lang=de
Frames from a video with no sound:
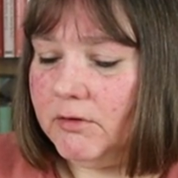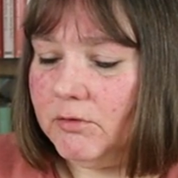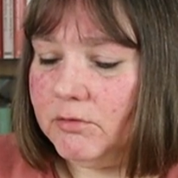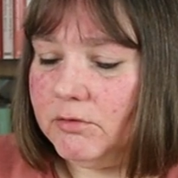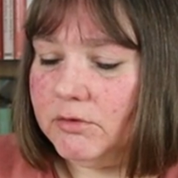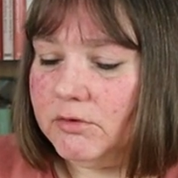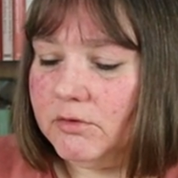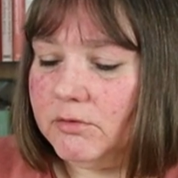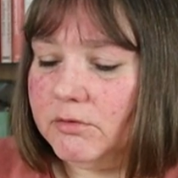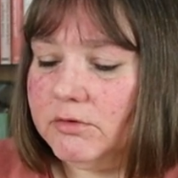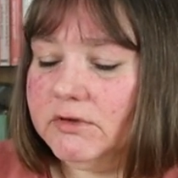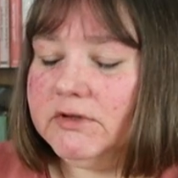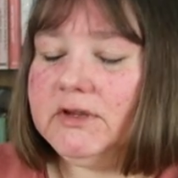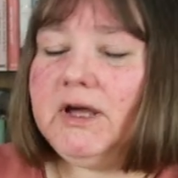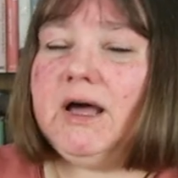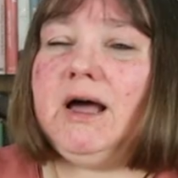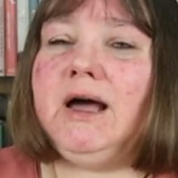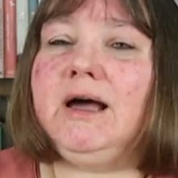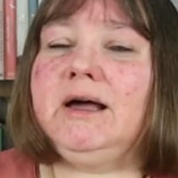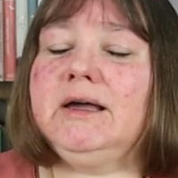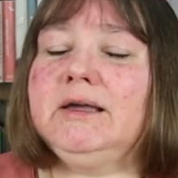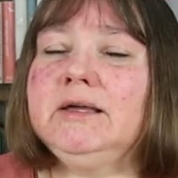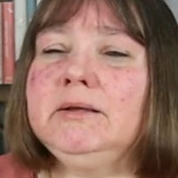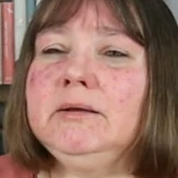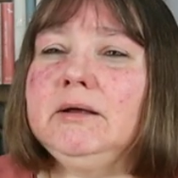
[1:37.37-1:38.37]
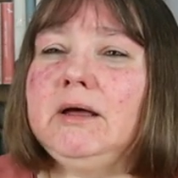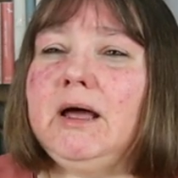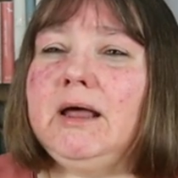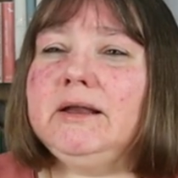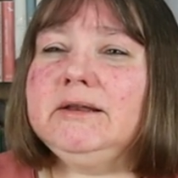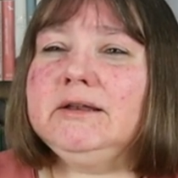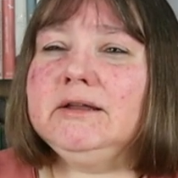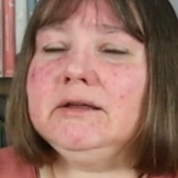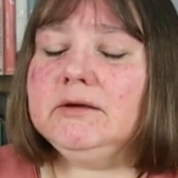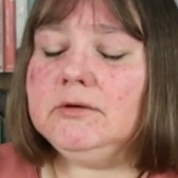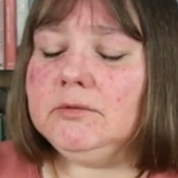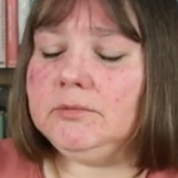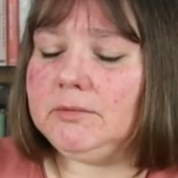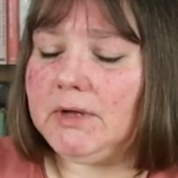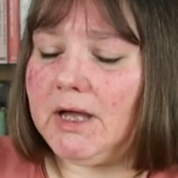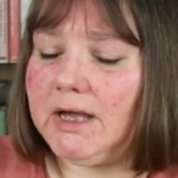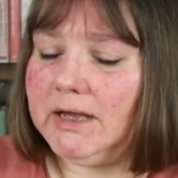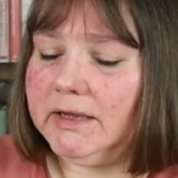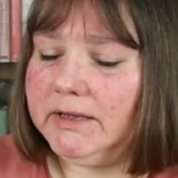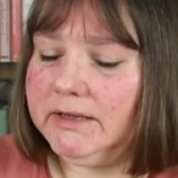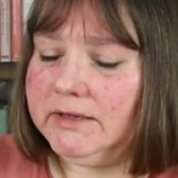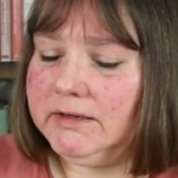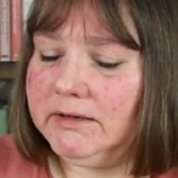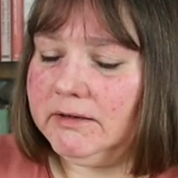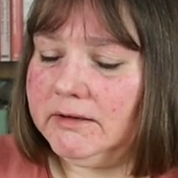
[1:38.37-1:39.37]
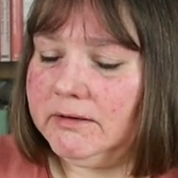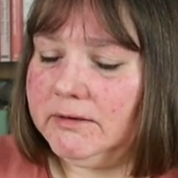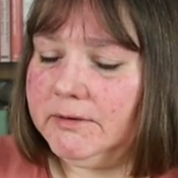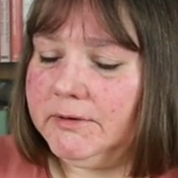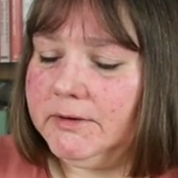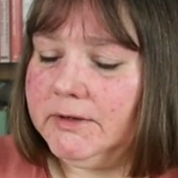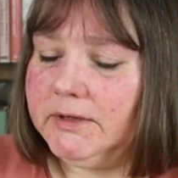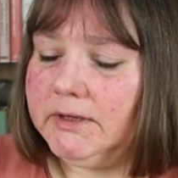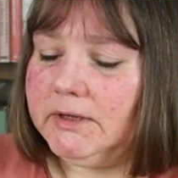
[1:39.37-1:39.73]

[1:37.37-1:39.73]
und unter anderem eine,